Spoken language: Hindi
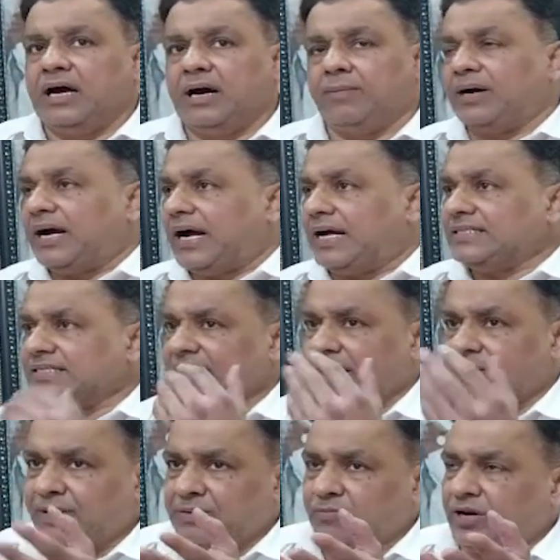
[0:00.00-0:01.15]
अब खाजी
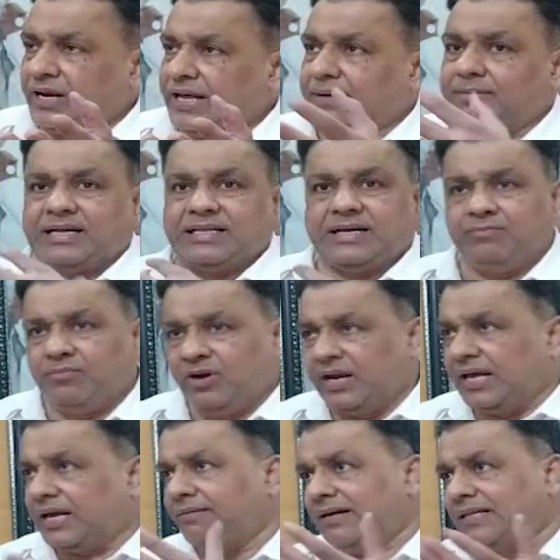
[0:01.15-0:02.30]
साहिबान बोलने के बाद हम बोलने
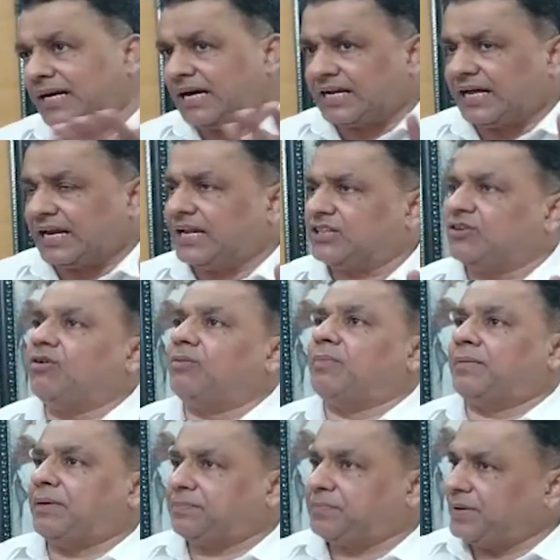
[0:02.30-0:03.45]
के बाद अगर कर रहे तो माँ
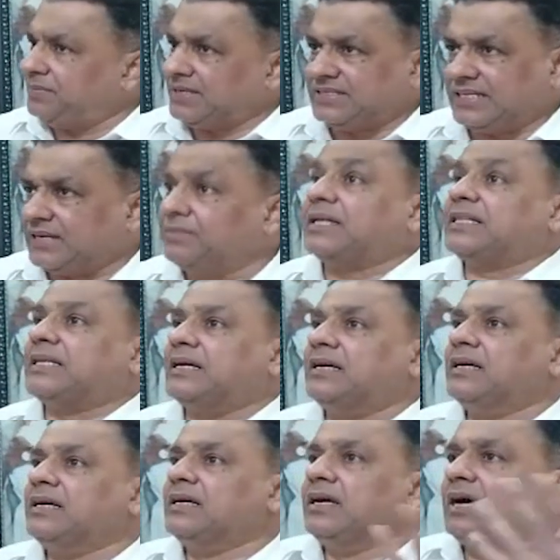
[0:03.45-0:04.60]
बाप की मर्ज़ी की बात है
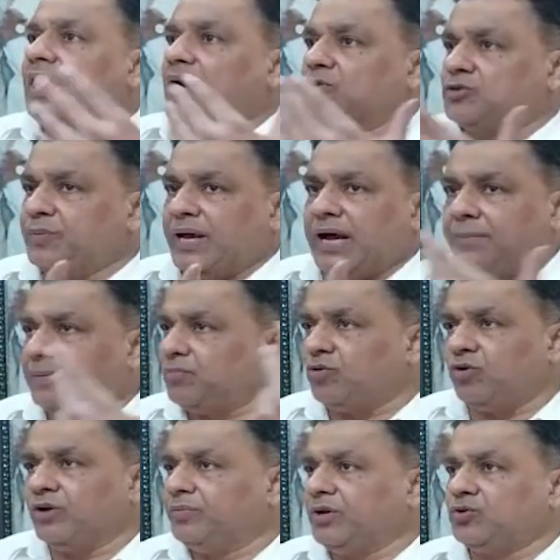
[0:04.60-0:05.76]
उसमें आप हम
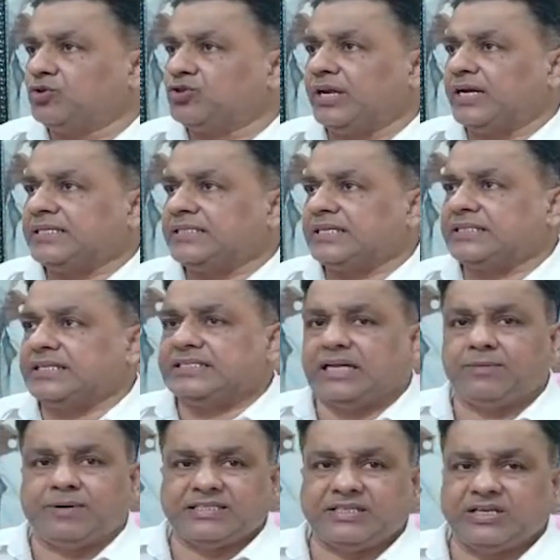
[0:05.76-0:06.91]
कोई भी कुछ नहीं कर सकते
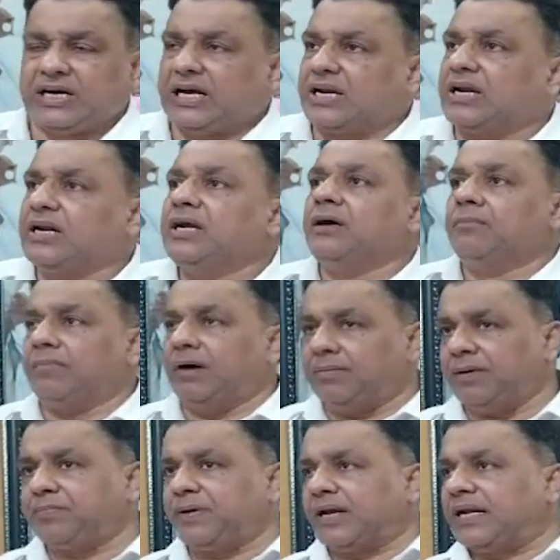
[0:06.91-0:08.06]
जल्दबाजी अगर माँ
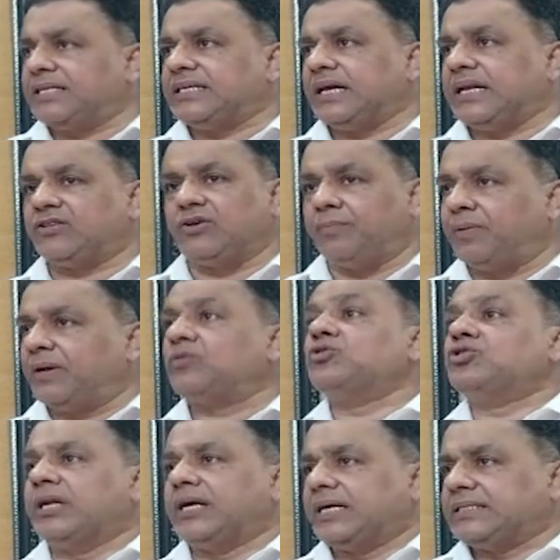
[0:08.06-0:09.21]
बाप करना चाह रहे तो अपन
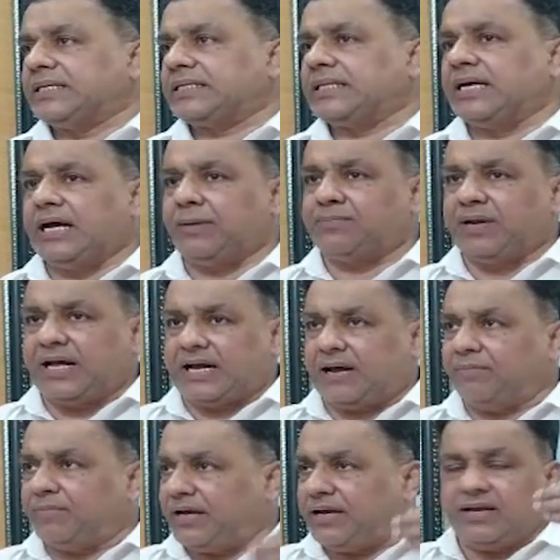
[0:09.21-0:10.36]
कुछ नहीं कर सकते अपना
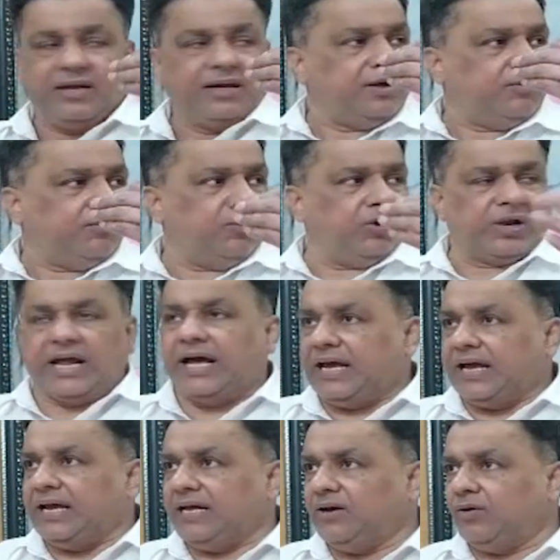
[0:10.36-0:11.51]
काम है बोलना है
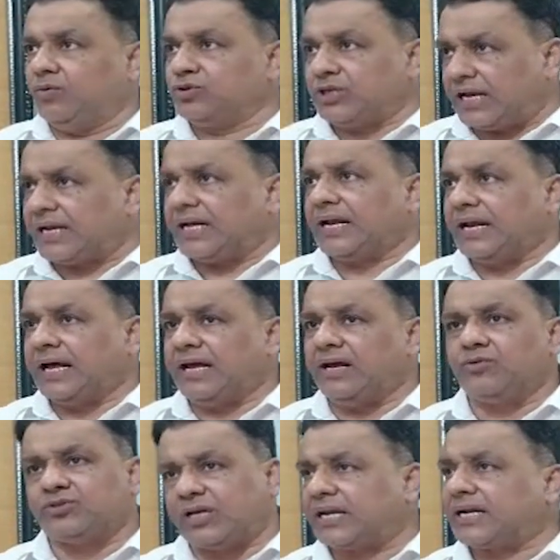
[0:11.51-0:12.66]
होशार करना है
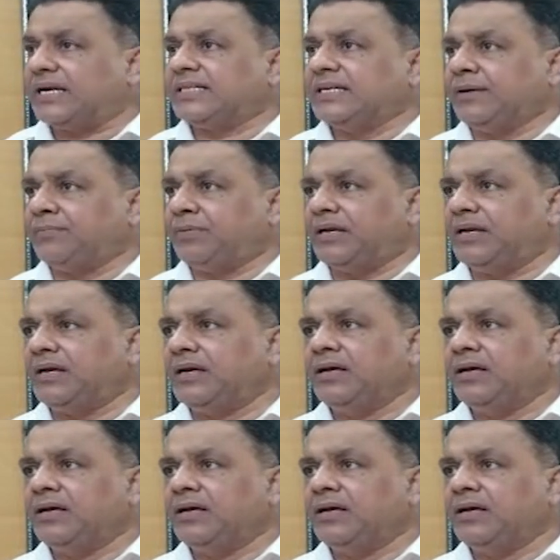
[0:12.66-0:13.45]
होशार कर दिए अपन